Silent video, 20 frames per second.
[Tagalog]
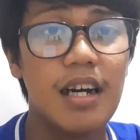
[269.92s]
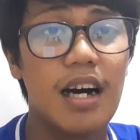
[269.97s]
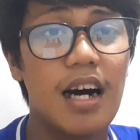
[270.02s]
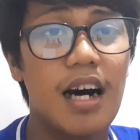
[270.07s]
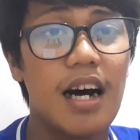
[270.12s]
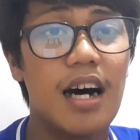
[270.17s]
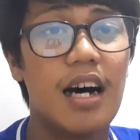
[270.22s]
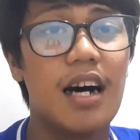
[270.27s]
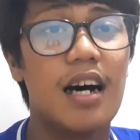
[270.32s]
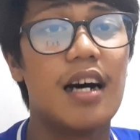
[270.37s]

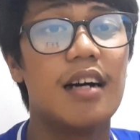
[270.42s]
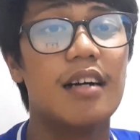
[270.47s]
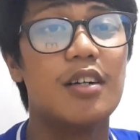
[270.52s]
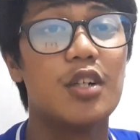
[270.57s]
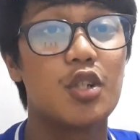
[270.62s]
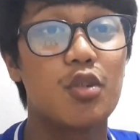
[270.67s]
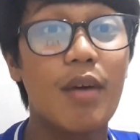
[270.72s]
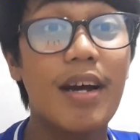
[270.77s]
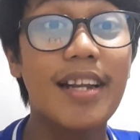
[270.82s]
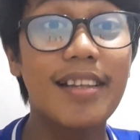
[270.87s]
uh,
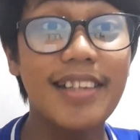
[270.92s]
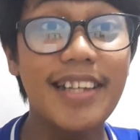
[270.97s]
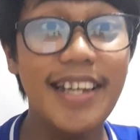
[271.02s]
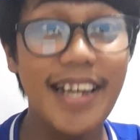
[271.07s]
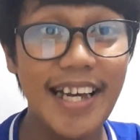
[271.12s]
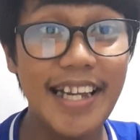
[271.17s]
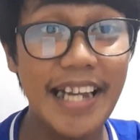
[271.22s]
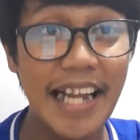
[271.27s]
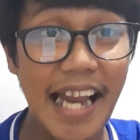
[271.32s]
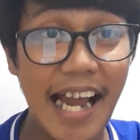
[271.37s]

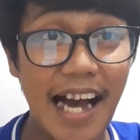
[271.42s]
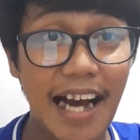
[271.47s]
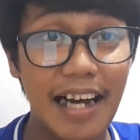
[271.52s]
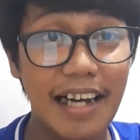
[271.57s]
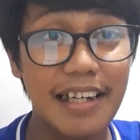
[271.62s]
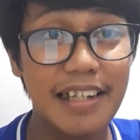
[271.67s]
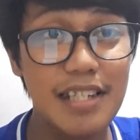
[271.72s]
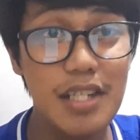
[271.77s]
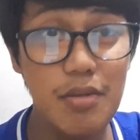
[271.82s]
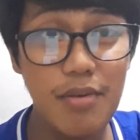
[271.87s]
swertihan na lang.
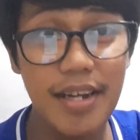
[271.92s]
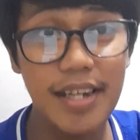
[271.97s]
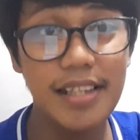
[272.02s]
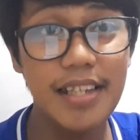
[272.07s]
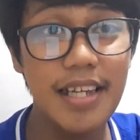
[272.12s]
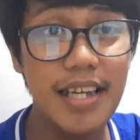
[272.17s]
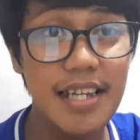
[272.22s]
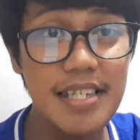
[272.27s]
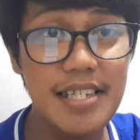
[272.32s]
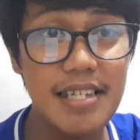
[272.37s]

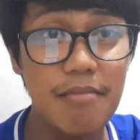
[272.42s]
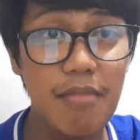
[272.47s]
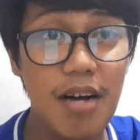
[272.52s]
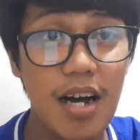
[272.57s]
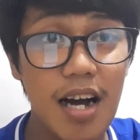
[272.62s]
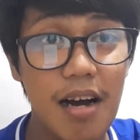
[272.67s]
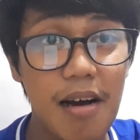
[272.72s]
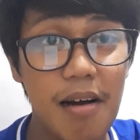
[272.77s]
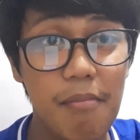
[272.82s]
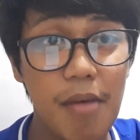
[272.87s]
Swertihan sa
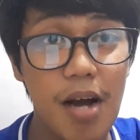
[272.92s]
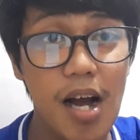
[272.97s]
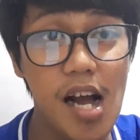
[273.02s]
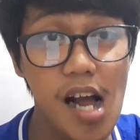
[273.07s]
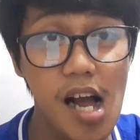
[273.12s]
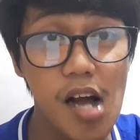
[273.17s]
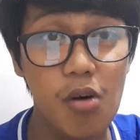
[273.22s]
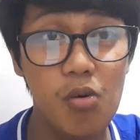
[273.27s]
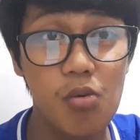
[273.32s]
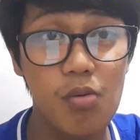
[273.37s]
mga
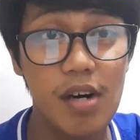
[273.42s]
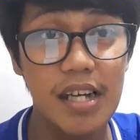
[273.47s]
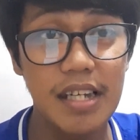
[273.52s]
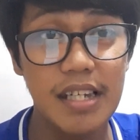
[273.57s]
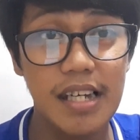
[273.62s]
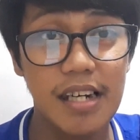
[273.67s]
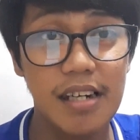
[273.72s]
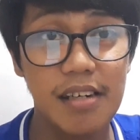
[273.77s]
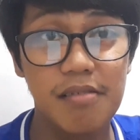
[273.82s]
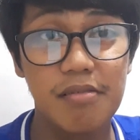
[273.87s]
makakakuha
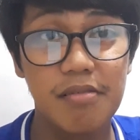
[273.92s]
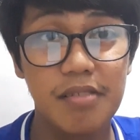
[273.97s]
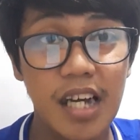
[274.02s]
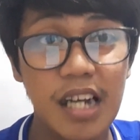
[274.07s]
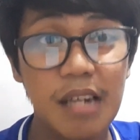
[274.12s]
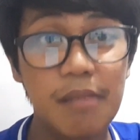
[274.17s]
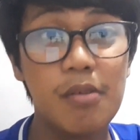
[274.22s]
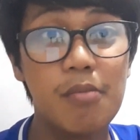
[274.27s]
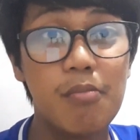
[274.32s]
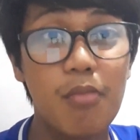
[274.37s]
ng
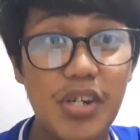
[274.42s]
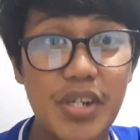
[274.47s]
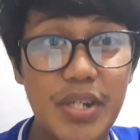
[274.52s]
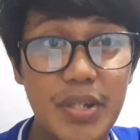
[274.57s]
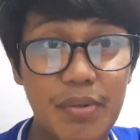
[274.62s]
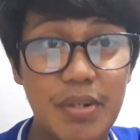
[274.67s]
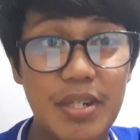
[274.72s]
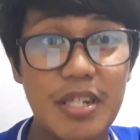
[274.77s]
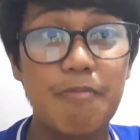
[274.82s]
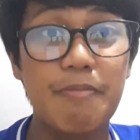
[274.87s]
nagmo-moist
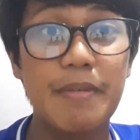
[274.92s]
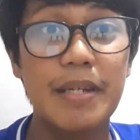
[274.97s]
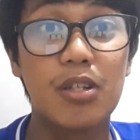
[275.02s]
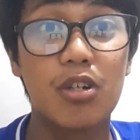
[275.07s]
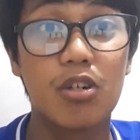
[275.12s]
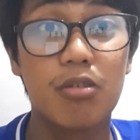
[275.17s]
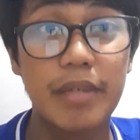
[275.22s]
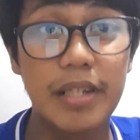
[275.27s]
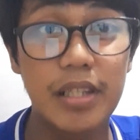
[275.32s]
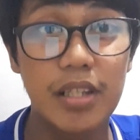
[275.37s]
yung
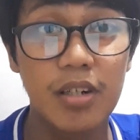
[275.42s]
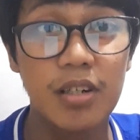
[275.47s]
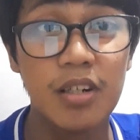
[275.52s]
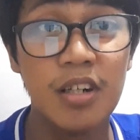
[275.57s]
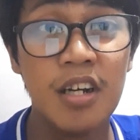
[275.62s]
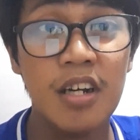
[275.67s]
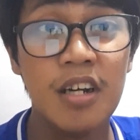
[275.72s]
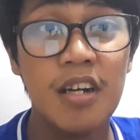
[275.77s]
speedometer.